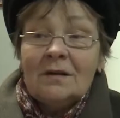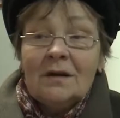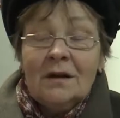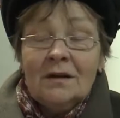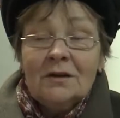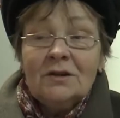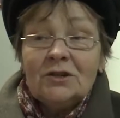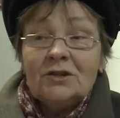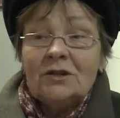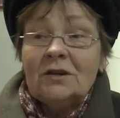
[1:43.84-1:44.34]

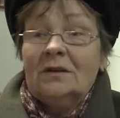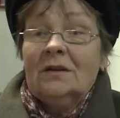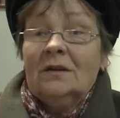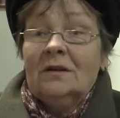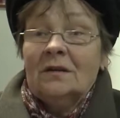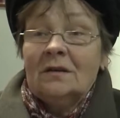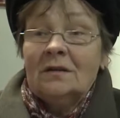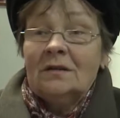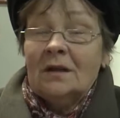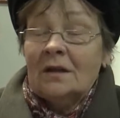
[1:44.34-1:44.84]
Раньше
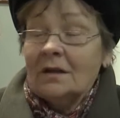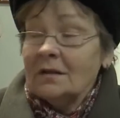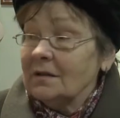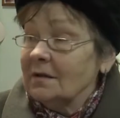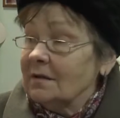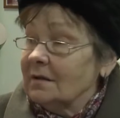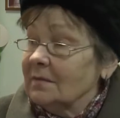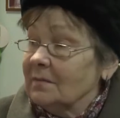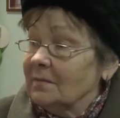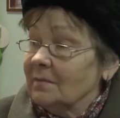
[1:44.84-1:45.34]

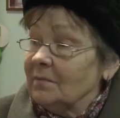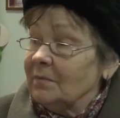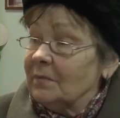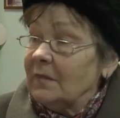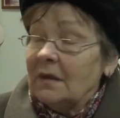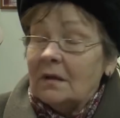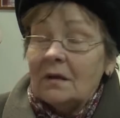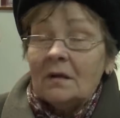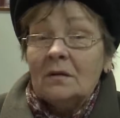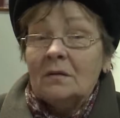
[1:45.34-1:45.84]
когда-то
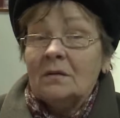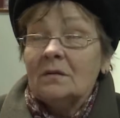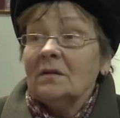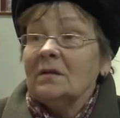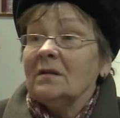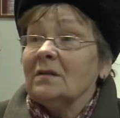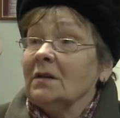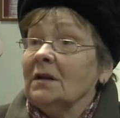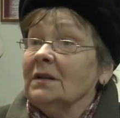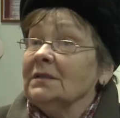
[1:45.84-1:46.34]
Э,
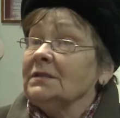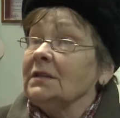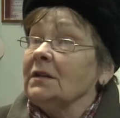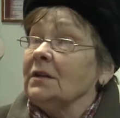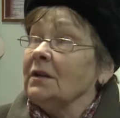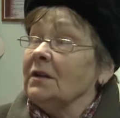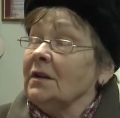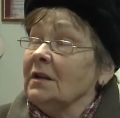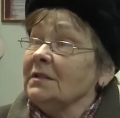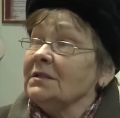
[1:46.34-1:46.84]
Красный
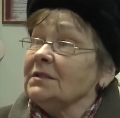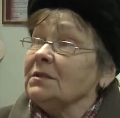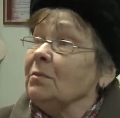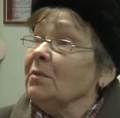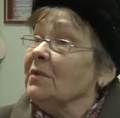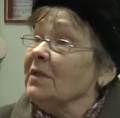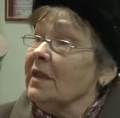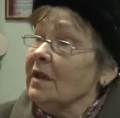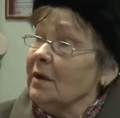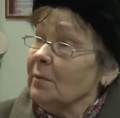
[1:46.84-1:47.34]
Крест
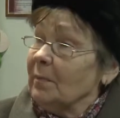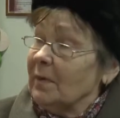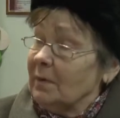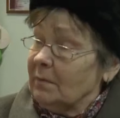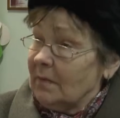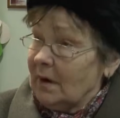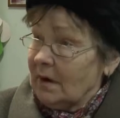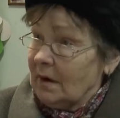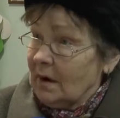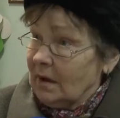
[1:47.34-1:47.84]
мне
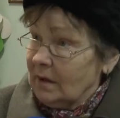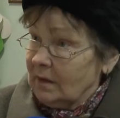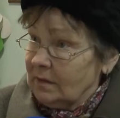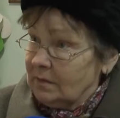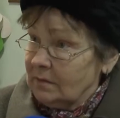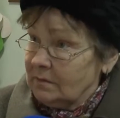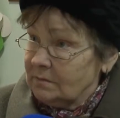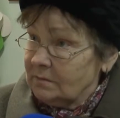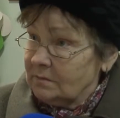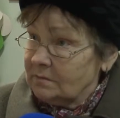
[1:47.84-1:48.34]
помогал.
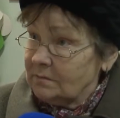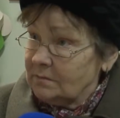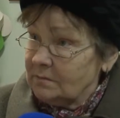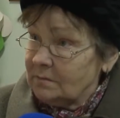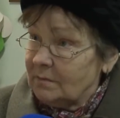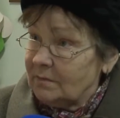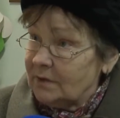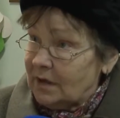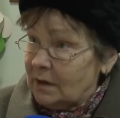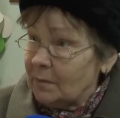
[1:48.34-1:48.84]

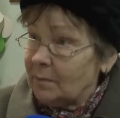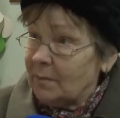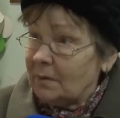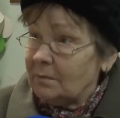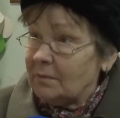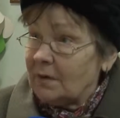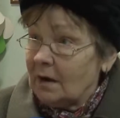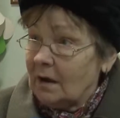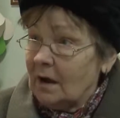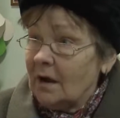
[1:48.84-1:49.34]
Мне
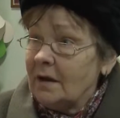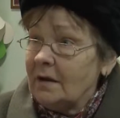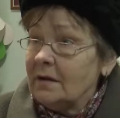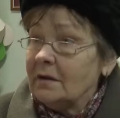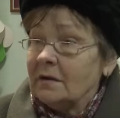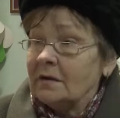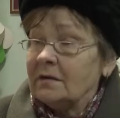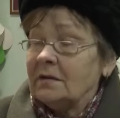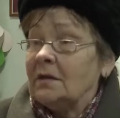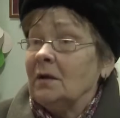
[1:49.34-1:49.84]
помогали,
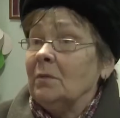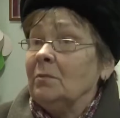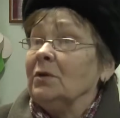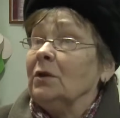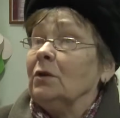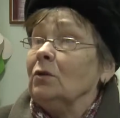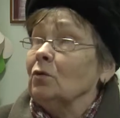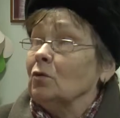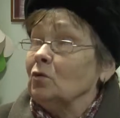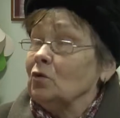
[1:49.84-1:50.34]
когда
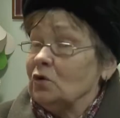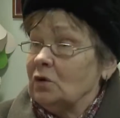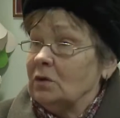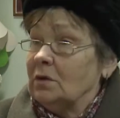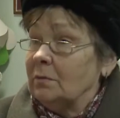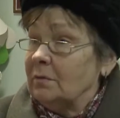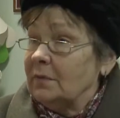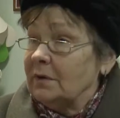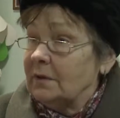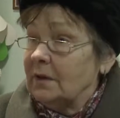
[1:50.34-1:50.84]
мне
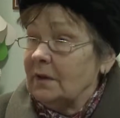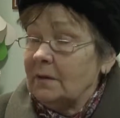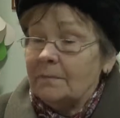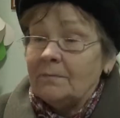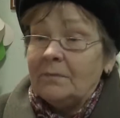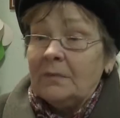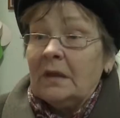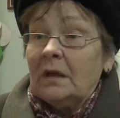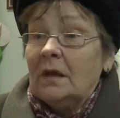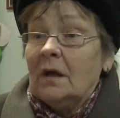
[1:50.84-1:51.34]
нужно было.
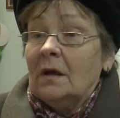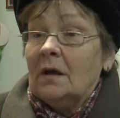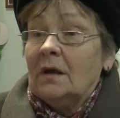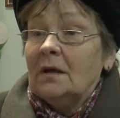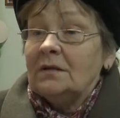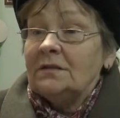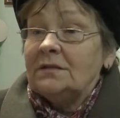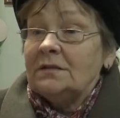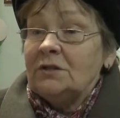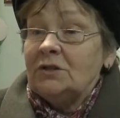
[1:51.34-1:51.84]

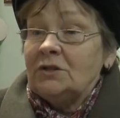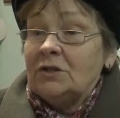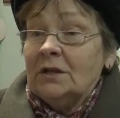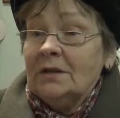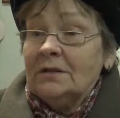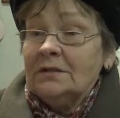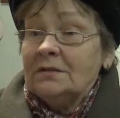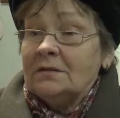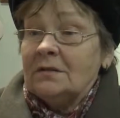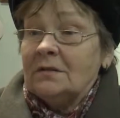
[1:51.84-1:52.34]

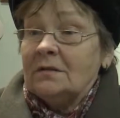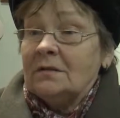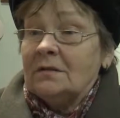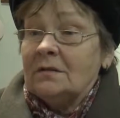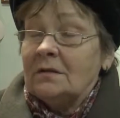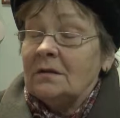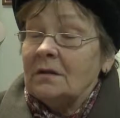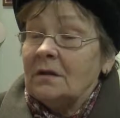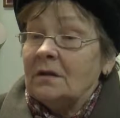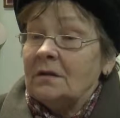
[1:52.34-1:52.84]
Сейчас,
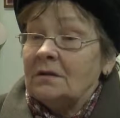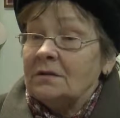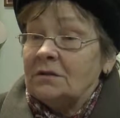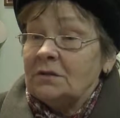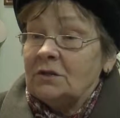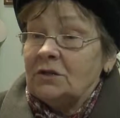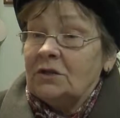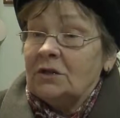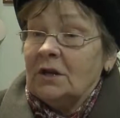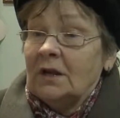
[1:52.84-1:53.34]

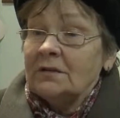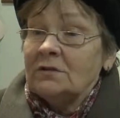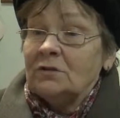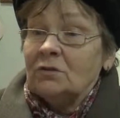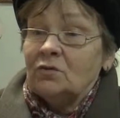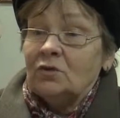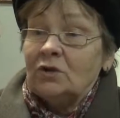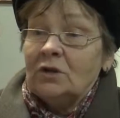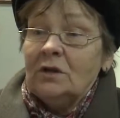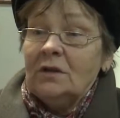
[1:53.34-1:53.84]
сейчас
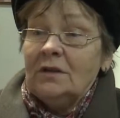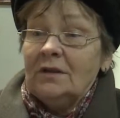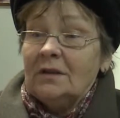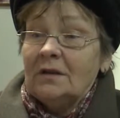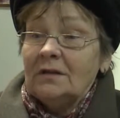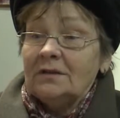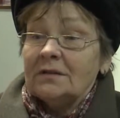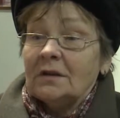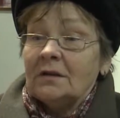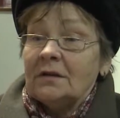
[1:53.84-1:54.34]
уже
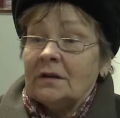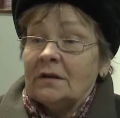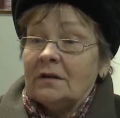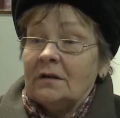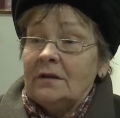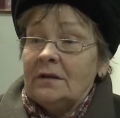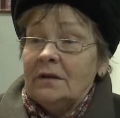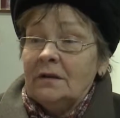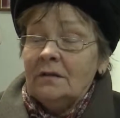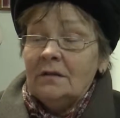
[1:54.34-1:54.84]
несколько
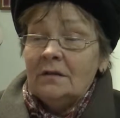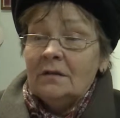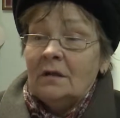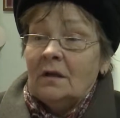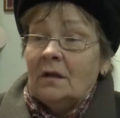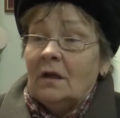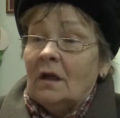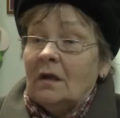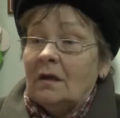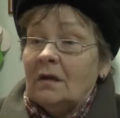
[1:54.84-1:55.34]
лет
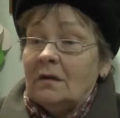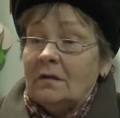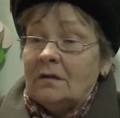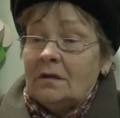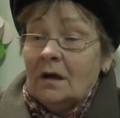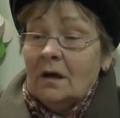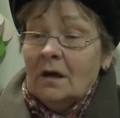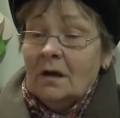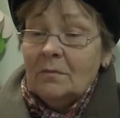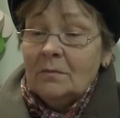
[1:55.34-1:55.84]

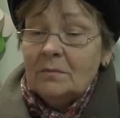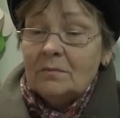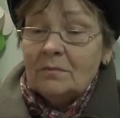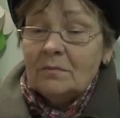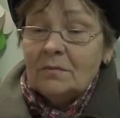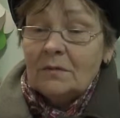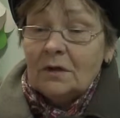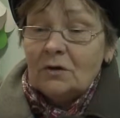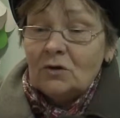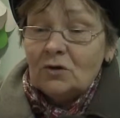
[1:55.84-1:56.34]
я
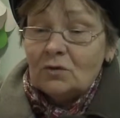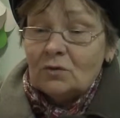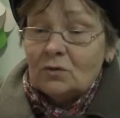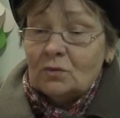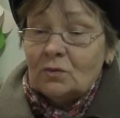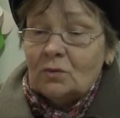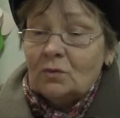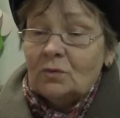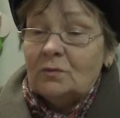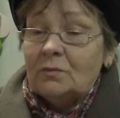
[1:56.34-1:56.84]

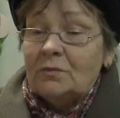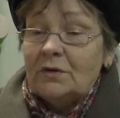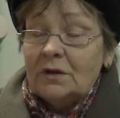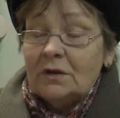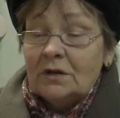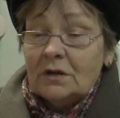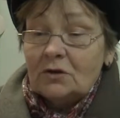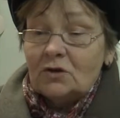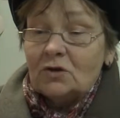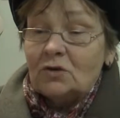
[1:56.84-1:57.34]
ношу,
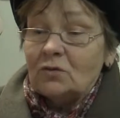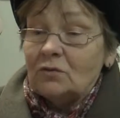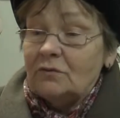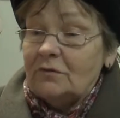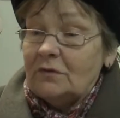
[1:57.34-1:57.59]
приношу